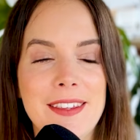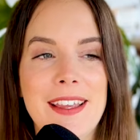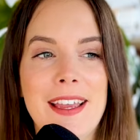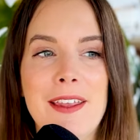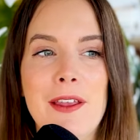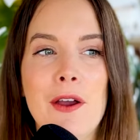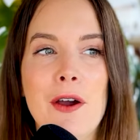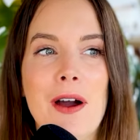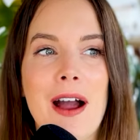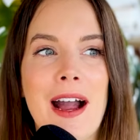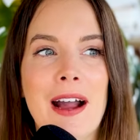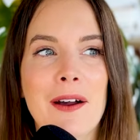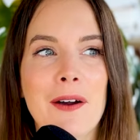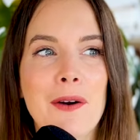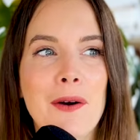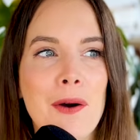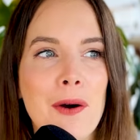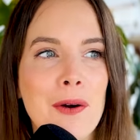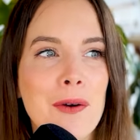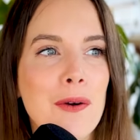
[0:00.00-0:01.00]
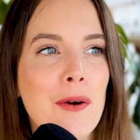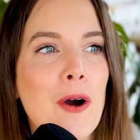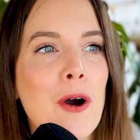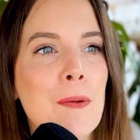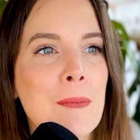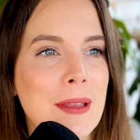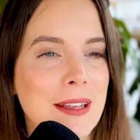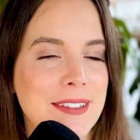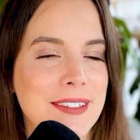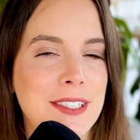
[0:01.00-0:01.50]
D'ailleurs, un grand,
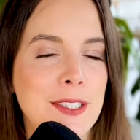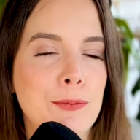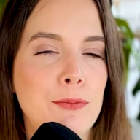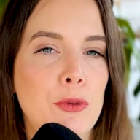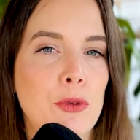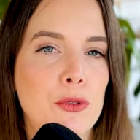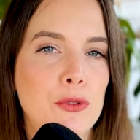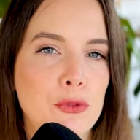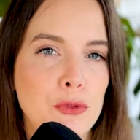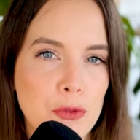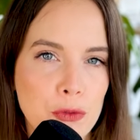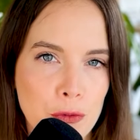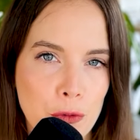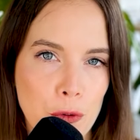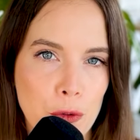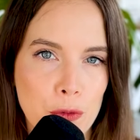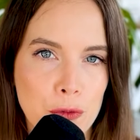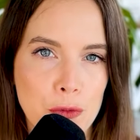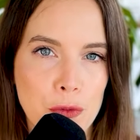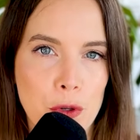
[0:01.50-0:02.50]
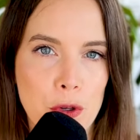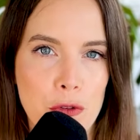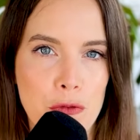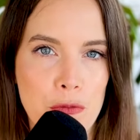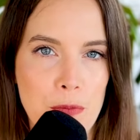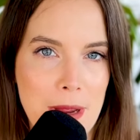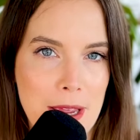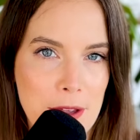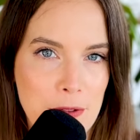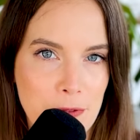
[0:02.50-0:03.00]
grand merci pour tous vos retours que
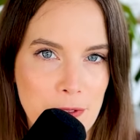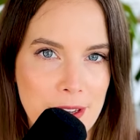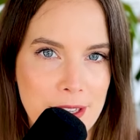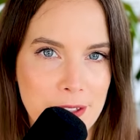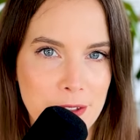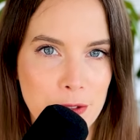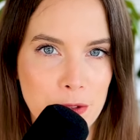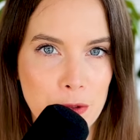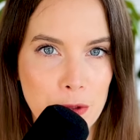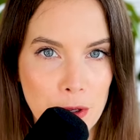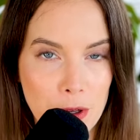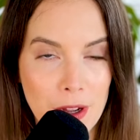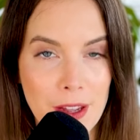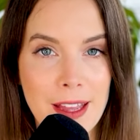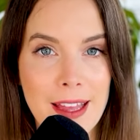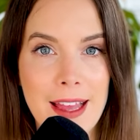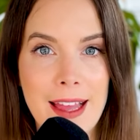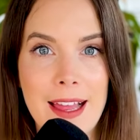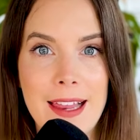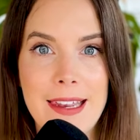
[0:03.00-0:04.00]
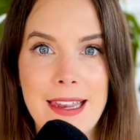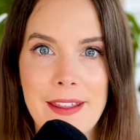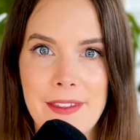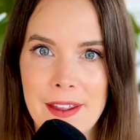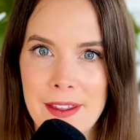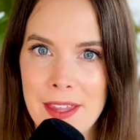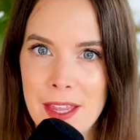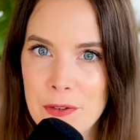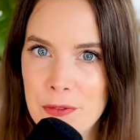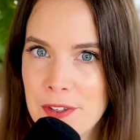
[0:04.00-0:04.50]
vous m'avez fait sur la
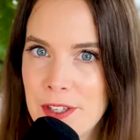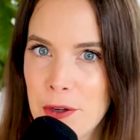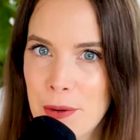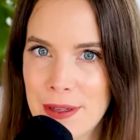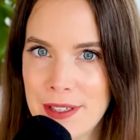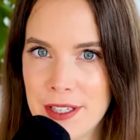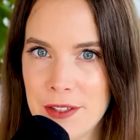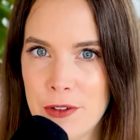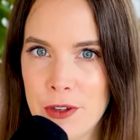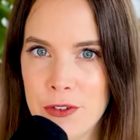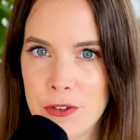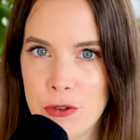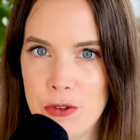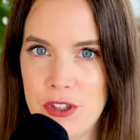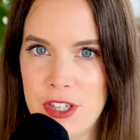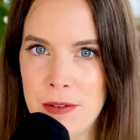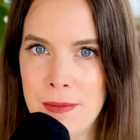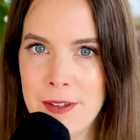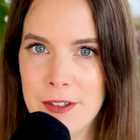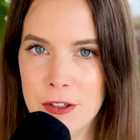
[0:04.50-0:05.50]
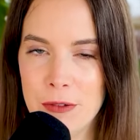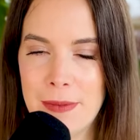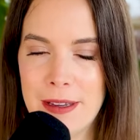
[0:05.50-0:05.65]
dernière vidéo anecdote que j'ai mise sur